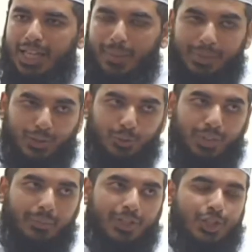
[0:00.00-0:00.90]
আবার
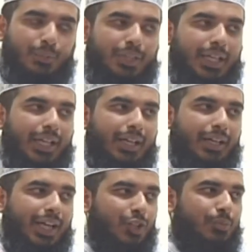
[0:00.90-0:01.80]
তোমরা আমার সামনে
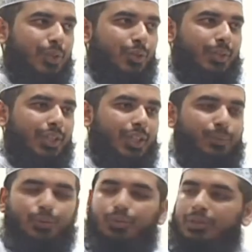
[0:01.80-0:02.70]
আসবে তোমাদেরকে
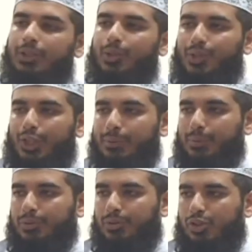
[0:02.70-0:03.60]
পুনরুত্থিত করা হবে
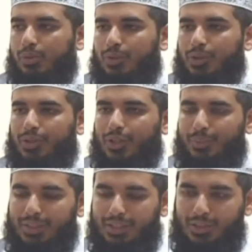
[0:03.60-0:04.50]
পুনরুজ্জীবিত করা
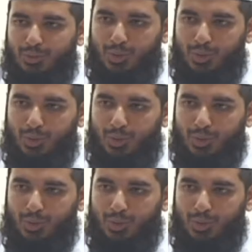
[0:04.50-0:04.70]
হবে ও